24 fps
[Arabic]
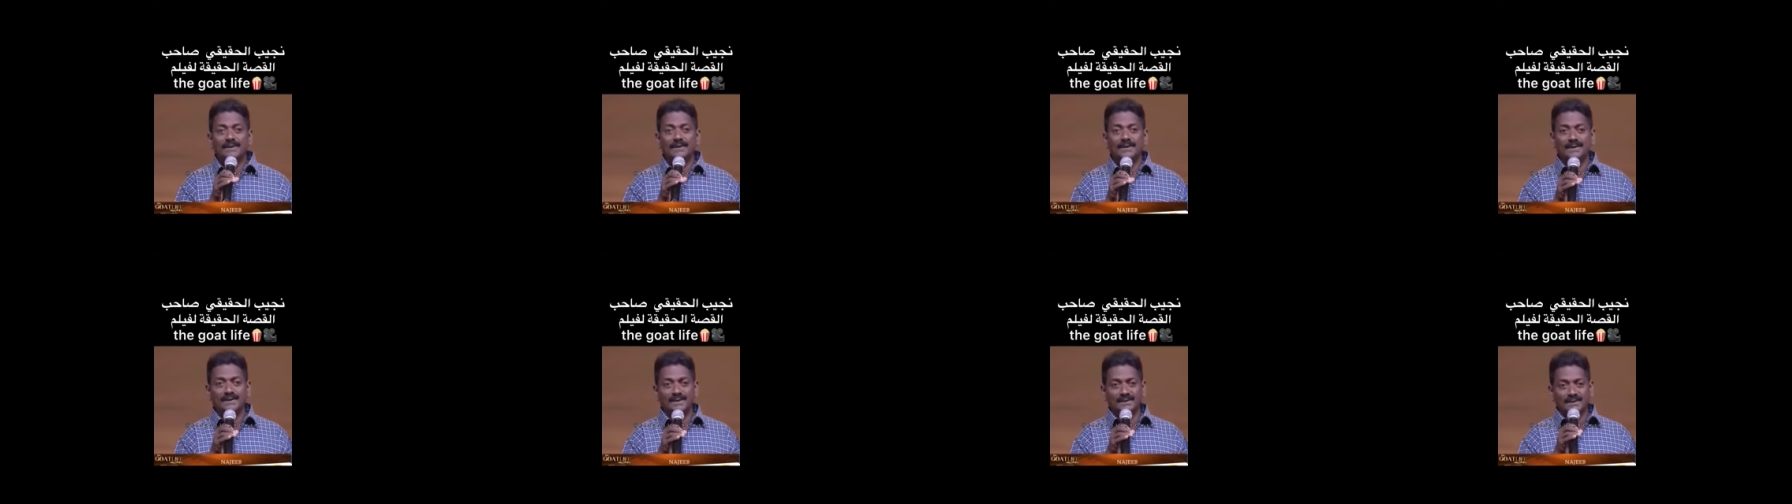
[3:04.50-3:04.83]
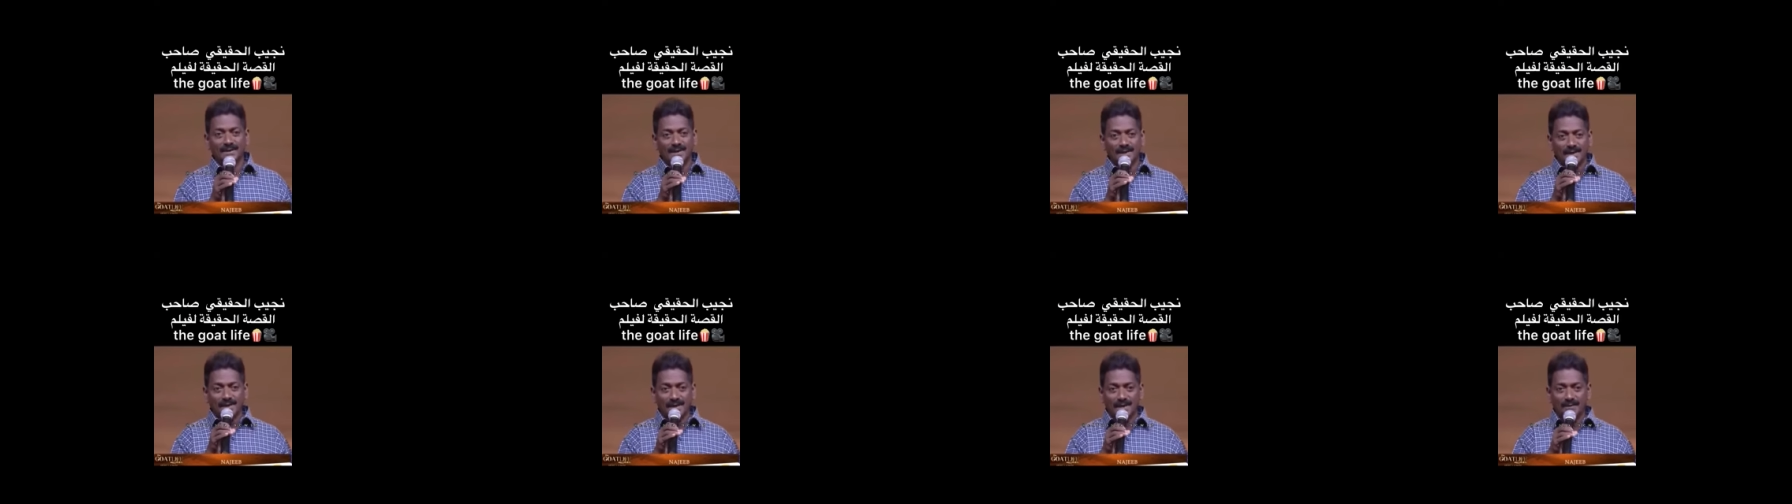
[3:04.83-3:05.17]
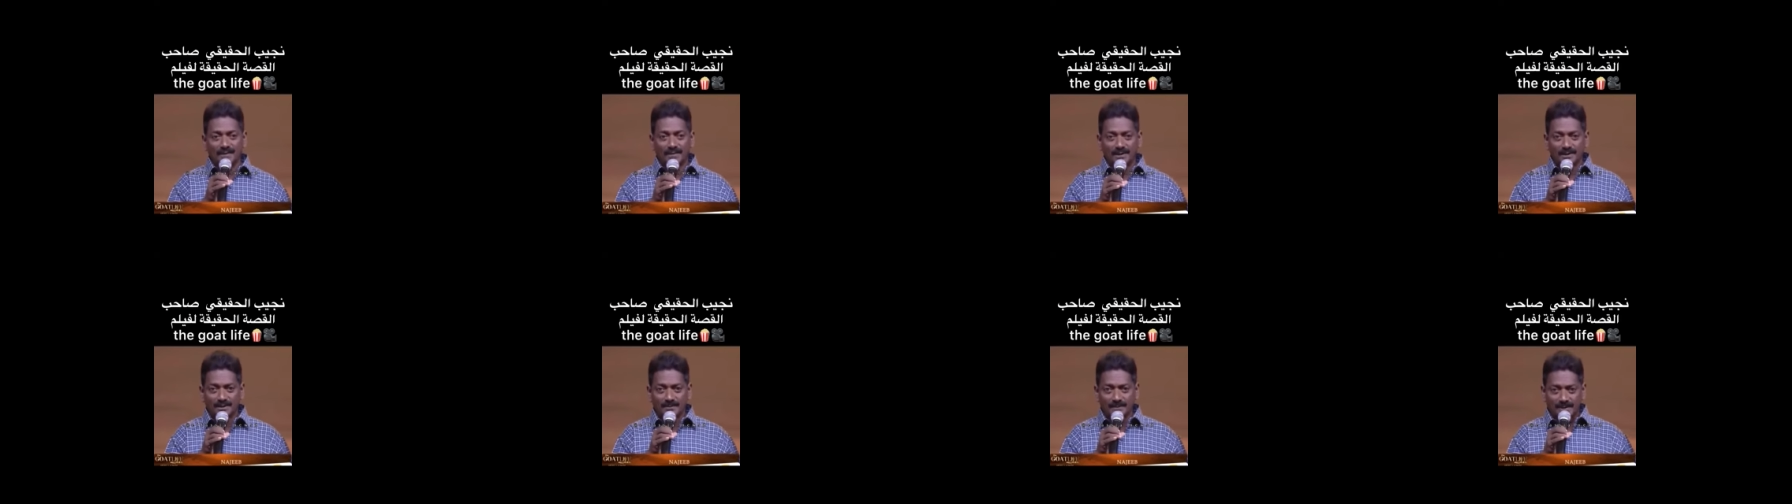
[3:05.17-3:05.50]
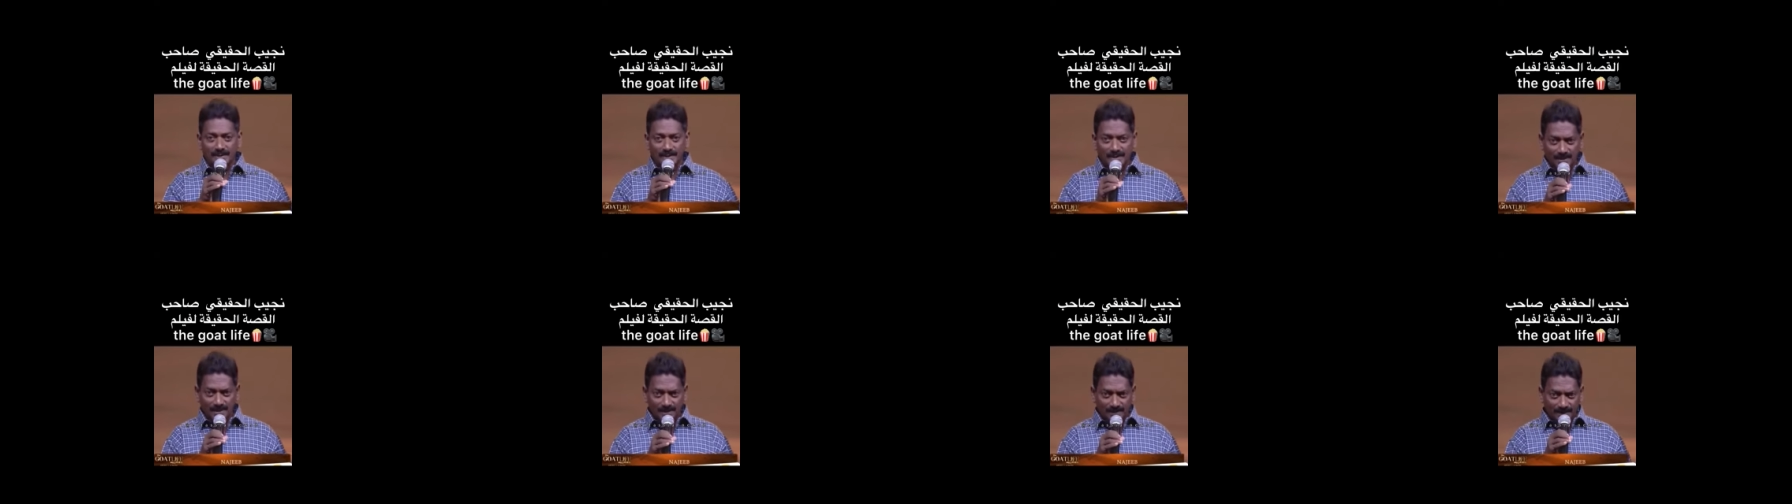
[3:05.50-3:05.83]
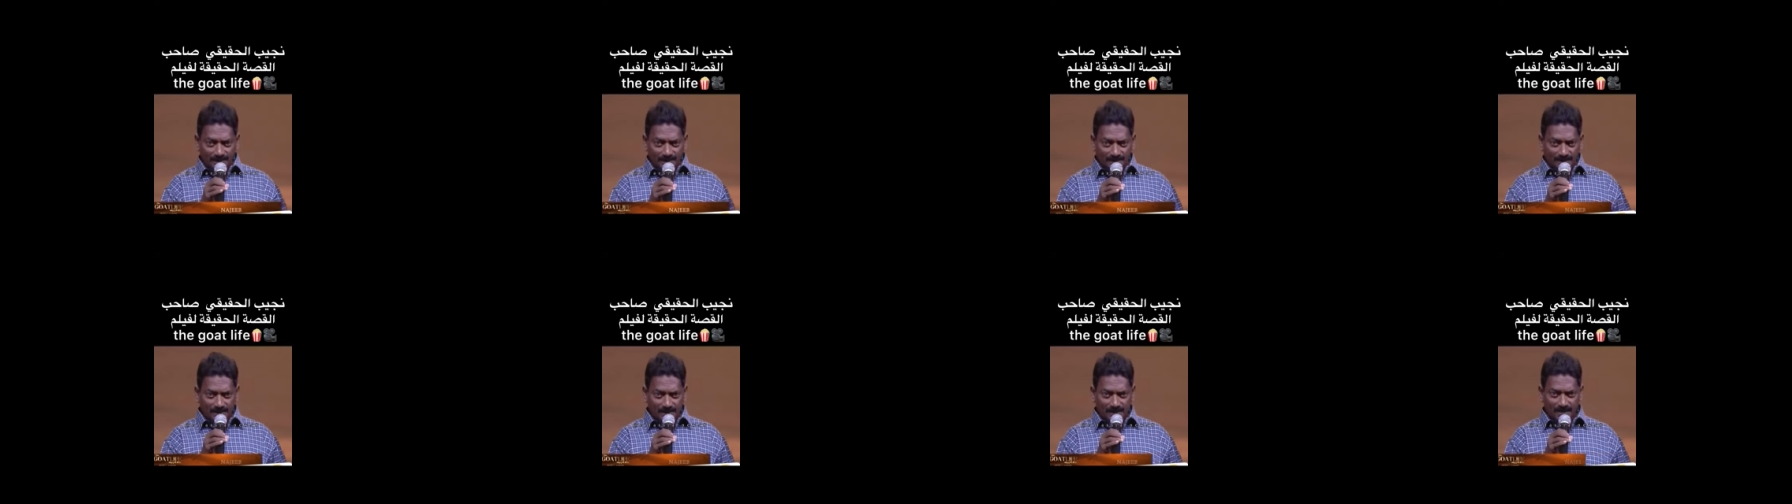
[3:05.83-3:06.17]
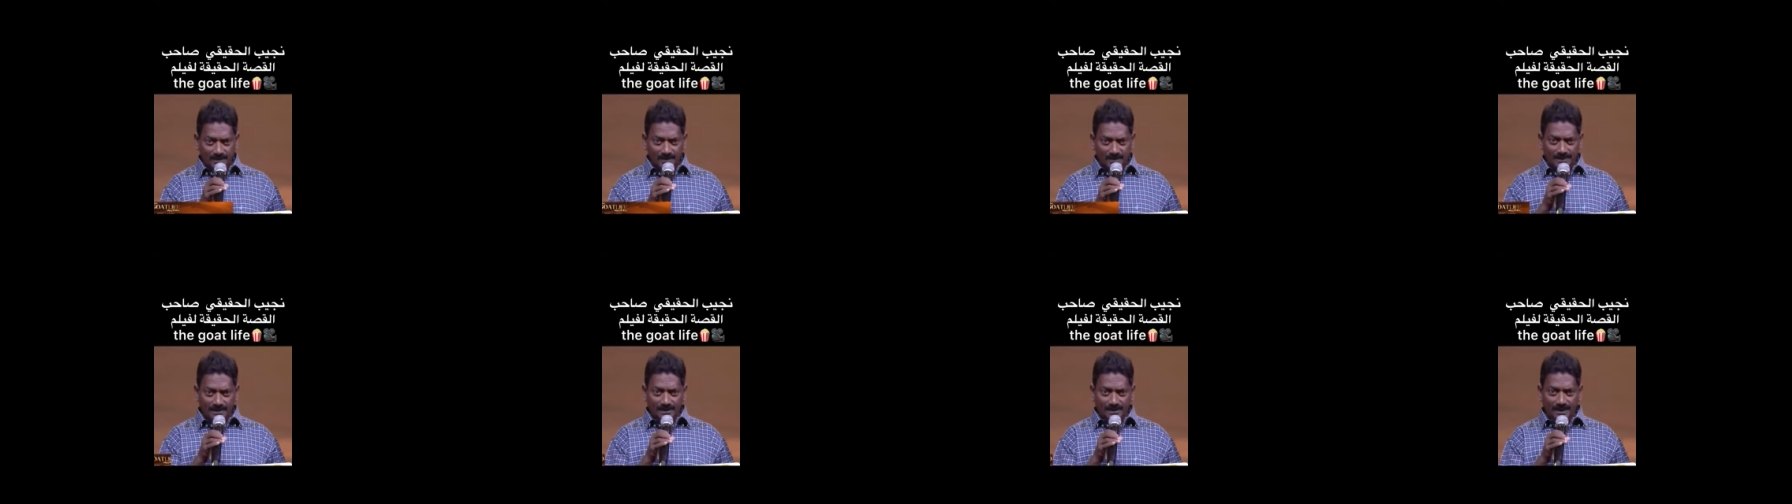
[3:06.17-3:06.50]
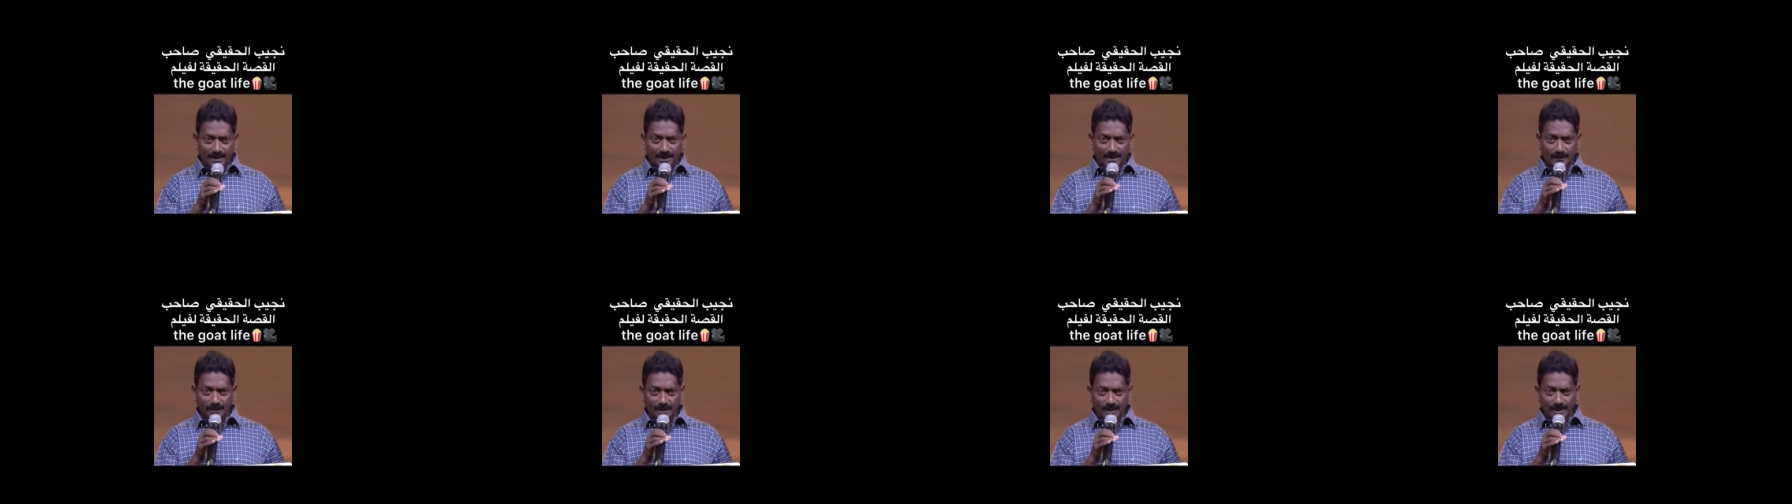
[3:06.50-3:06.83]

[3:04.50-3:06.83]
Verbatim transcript: بلا ما نحرقها لكم ونخليكم